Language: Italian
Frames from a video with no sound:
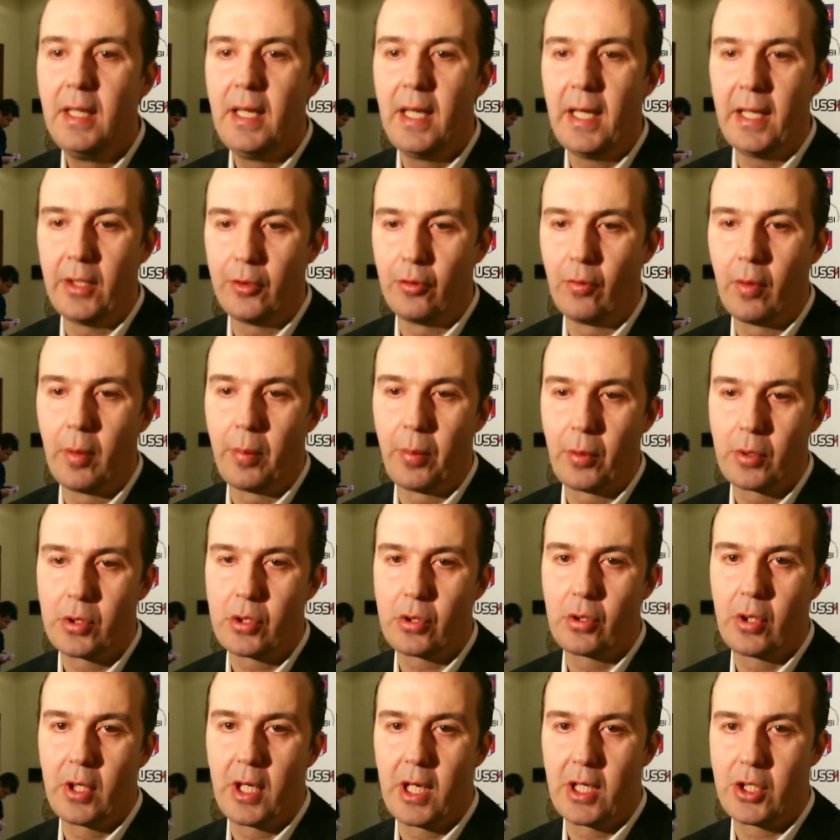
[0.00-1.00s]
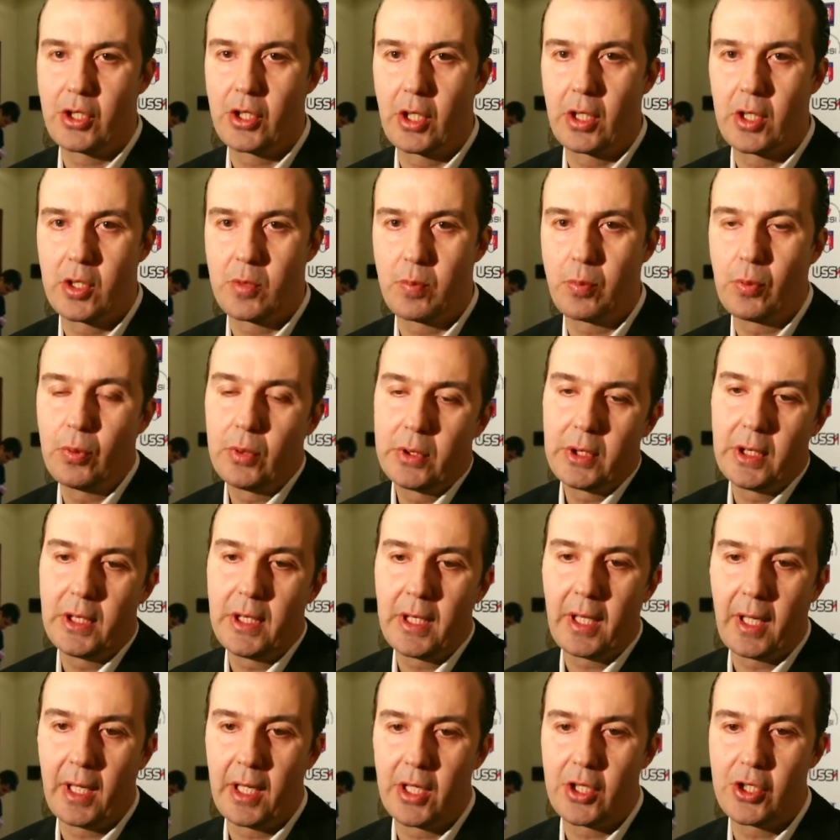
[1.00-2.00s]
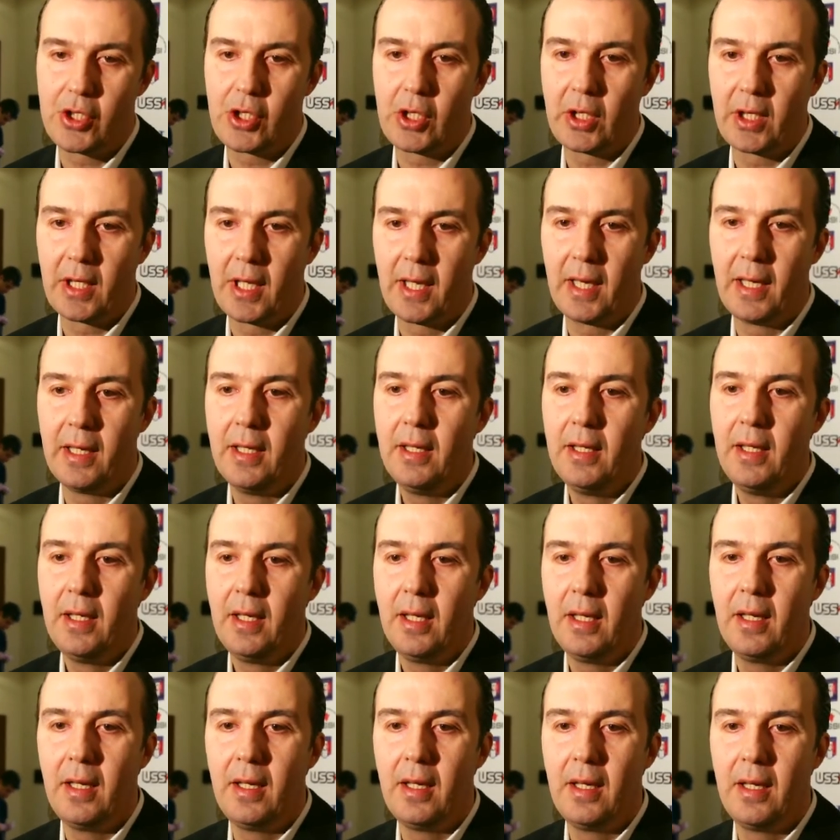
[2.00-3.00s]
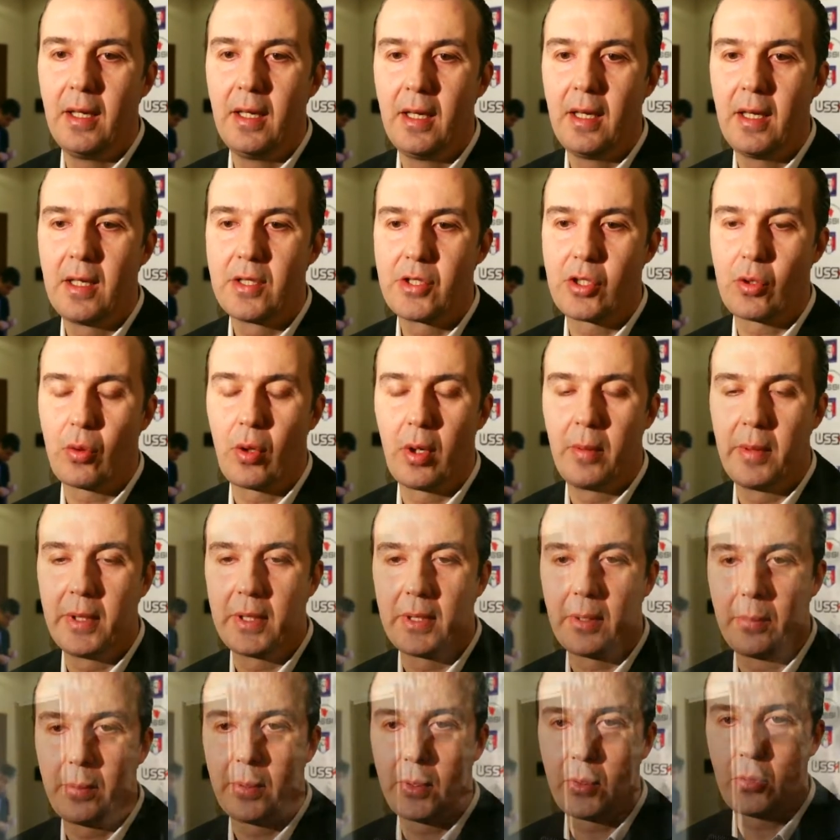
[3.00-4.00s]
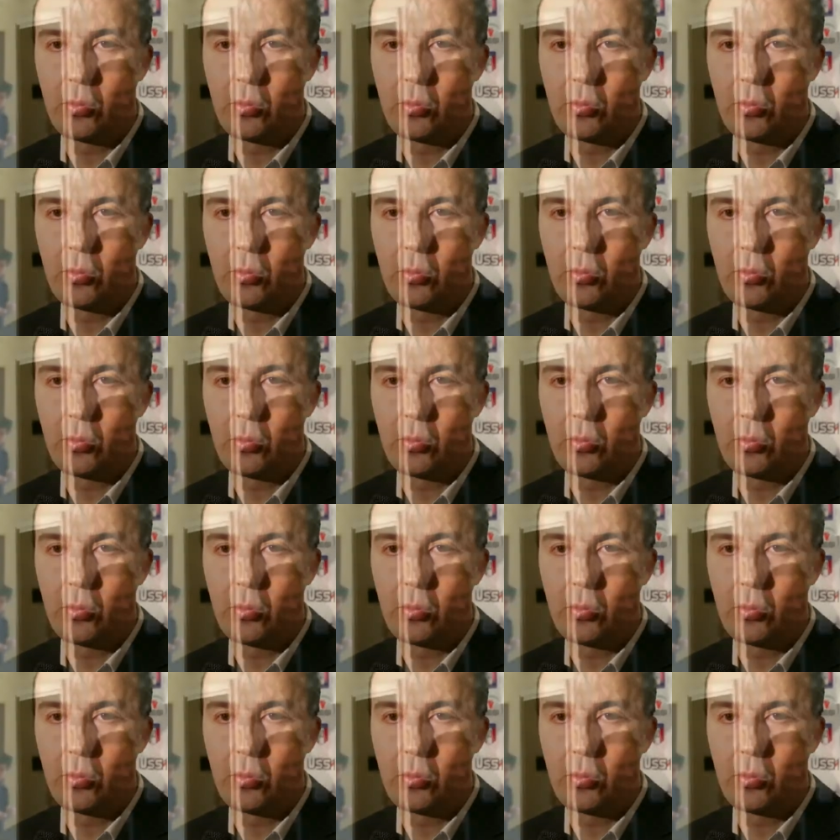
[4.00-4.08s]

e dove possono nascere spunti di crescita eh, sicuramente per